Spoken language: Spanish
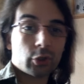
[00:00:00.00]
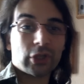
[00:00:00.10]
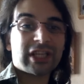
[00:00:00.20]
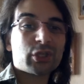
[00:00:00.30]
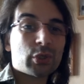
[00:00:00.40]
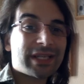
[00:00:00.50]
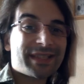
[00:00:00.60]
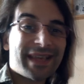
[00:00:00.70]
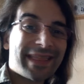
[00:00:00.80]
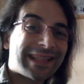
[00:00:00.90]
De hecho, es
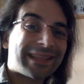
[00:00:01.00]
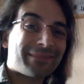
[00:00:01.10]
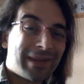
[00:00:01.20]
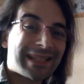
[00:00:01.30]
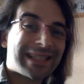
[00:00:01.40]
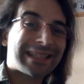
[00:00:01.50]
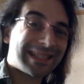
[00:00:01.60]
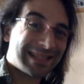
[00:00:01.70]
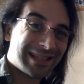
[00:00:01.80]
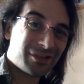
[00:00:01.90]
de hace más de
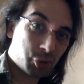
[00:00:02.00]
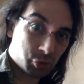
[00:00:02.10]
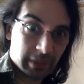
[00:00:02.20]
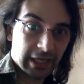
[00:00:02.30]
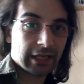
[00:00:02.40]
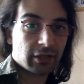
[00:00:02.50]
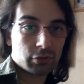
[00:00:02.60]
300.000 años.